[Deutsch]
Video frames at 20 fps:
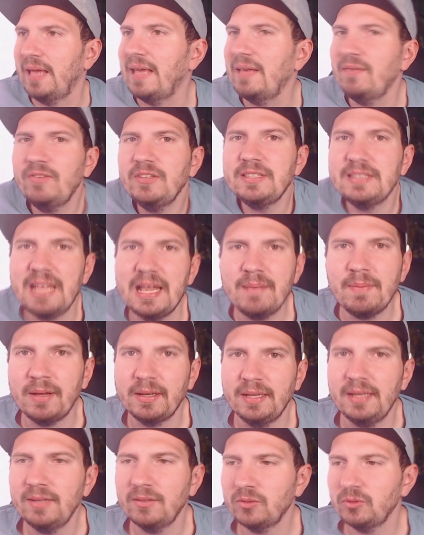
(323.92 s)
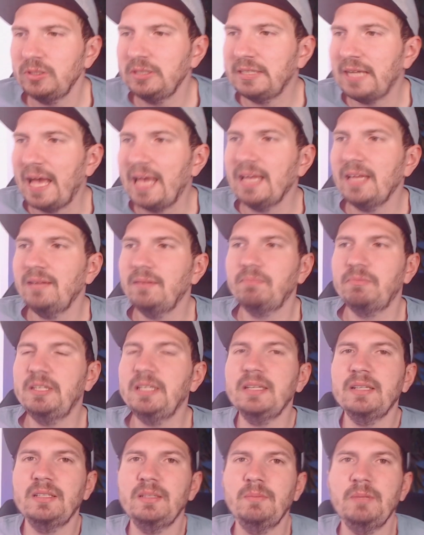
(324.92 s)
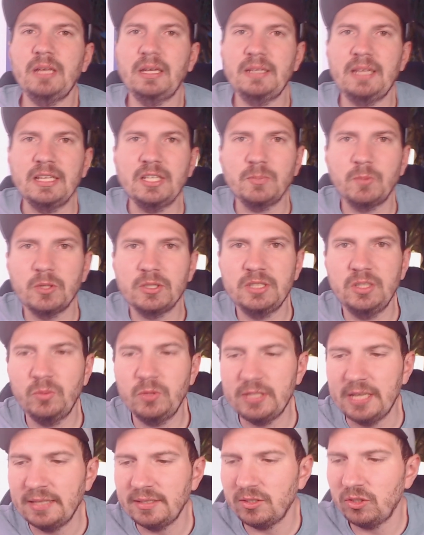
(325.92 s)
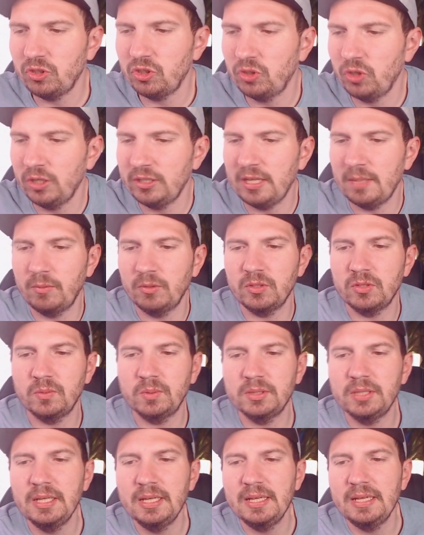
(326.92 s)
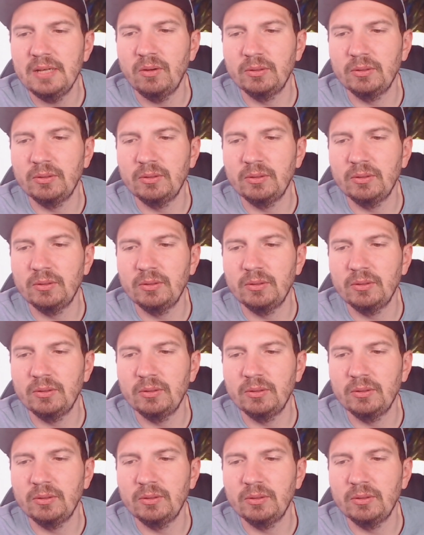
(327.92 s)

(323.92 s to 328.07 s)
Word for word: ja, ihr wisst selber, ne? So die drei Dinge, die mich an der Xbox Series S gestört haben und sowas.